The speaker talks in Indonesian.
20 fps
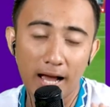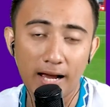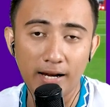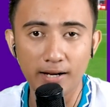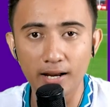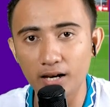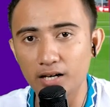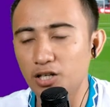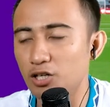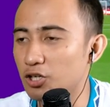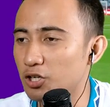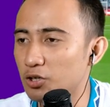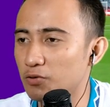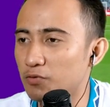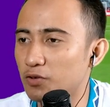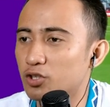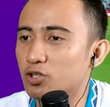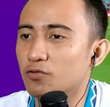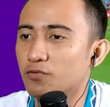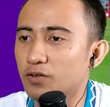ada di
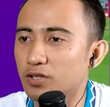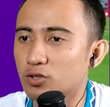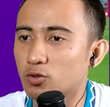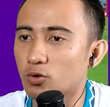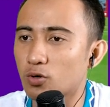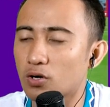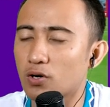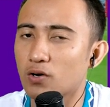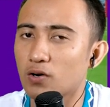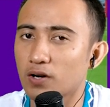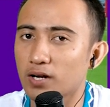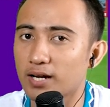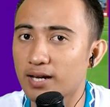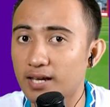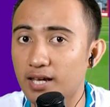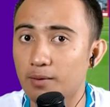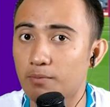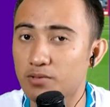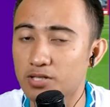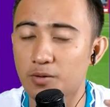fitur-fitur
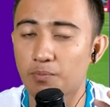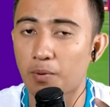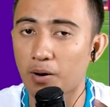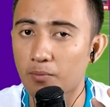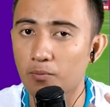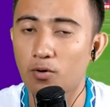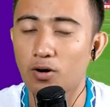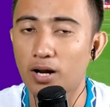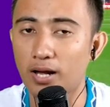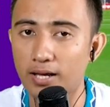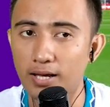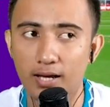game sepak bola